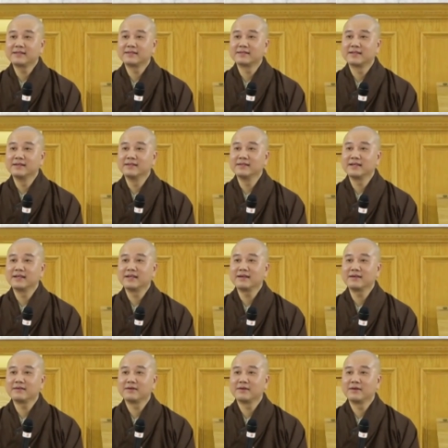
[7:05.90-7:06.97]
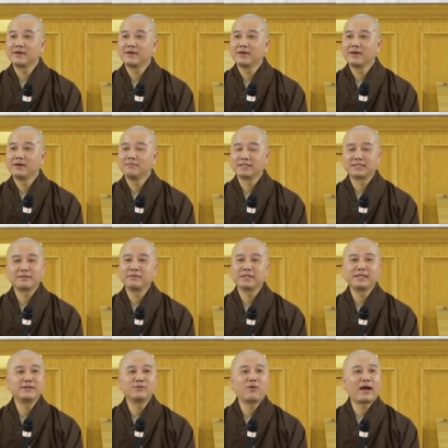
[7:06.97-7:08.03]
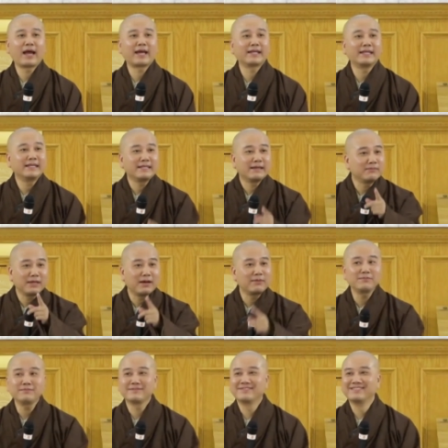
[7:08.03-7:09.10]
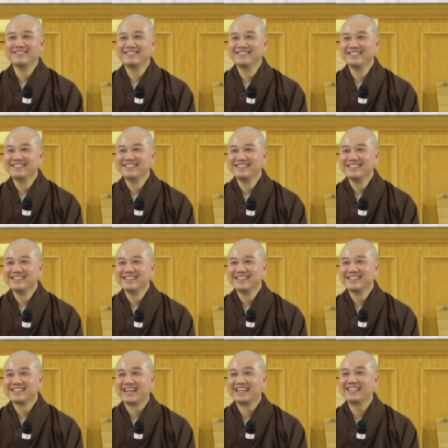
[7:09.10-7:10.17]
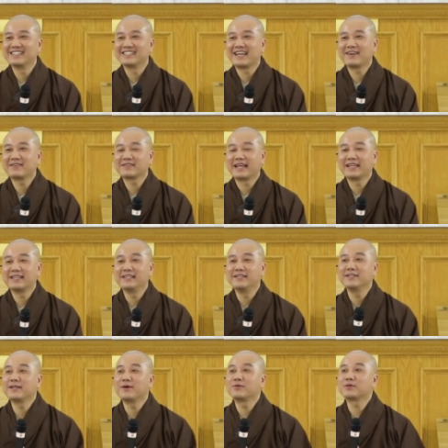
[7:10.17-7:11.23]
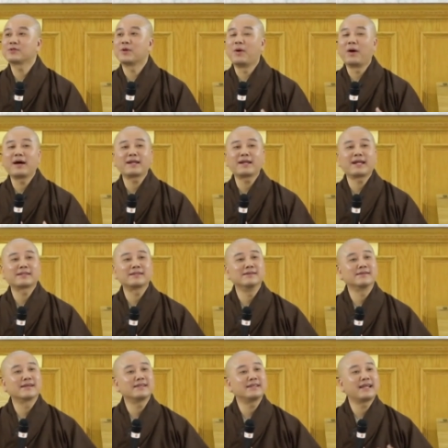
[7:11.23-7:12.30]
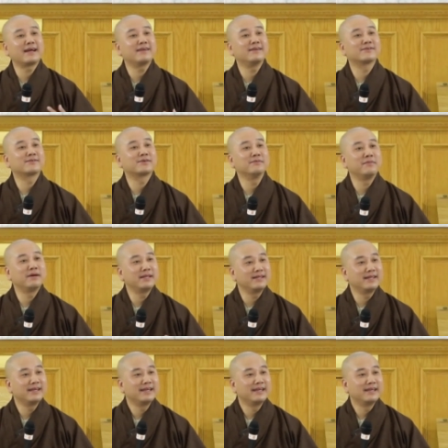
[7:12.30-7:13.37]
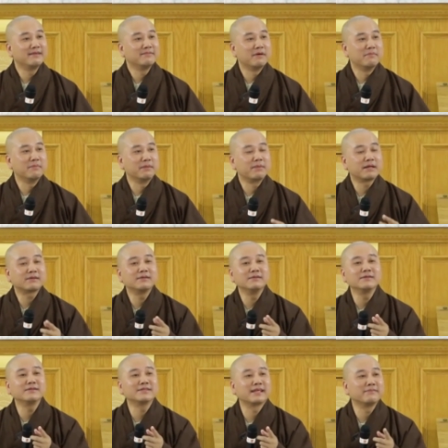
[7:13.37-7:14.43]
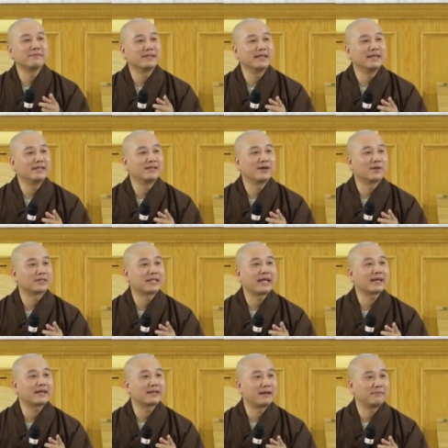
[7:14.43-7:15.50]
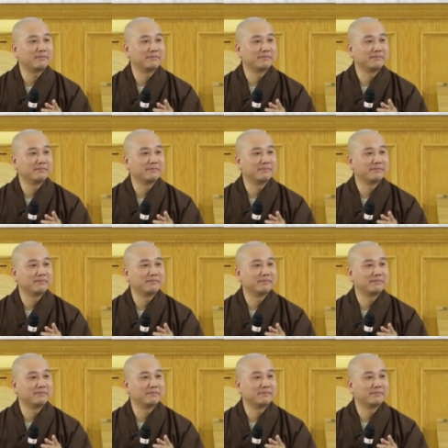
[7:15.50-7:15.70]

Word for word: từ từ vậy đó. Mà sao mình đi hoài đi không giống? Tại vì sao? Tại vì nó đâu có tỏa ra từ cái năng lực của mình. Mà mình bắt chước người ta, mình đi họ té cái rầm.